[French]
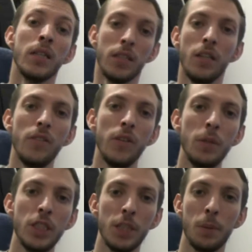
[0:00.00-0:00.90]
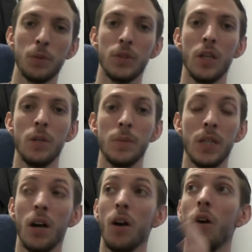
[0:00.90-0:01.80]
Salut la famille, j'espère que vous allez
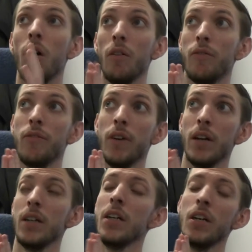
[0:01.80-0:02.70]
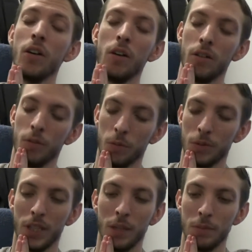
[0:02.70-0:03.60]
bien. Enfin, on
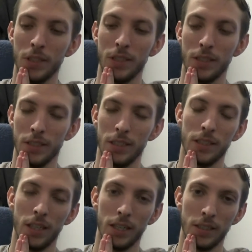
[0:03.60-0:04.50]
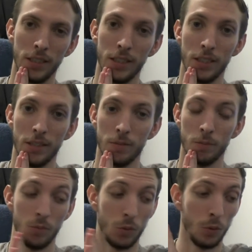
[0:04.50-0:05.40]
termine cette année
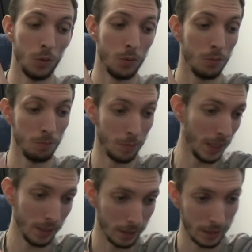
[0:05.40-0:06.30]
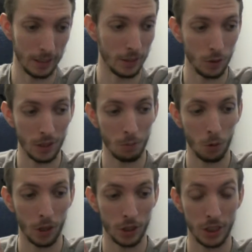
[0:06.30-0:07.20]
de merde qui était
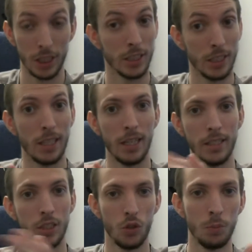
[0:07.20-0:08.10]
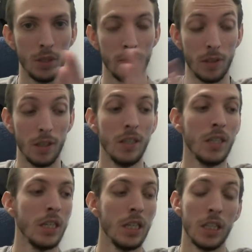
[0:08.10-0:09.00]
totalement hachée, qui est l'année 2020.
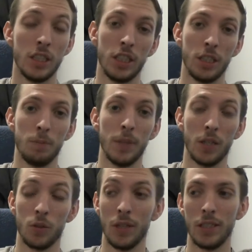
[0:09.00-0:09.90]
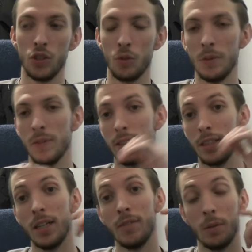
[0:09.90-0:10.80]
J'espère que l'année
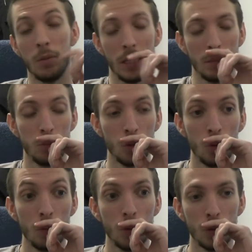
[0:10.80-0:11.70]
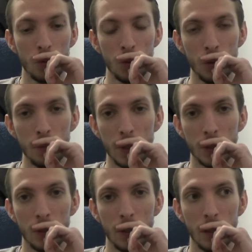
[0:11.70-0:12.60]
2021 va être beaucoup beaucoup mieux parce
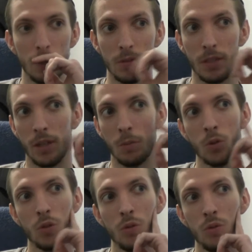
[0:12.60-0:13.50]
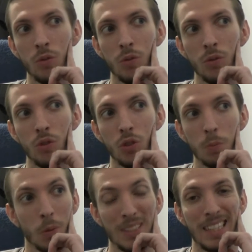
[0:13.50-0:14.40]
que là, on a vraiment connu, je
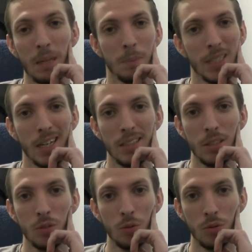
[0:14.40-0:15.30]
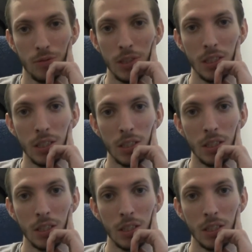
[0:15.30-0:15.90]
pense, la pire année de notre vie.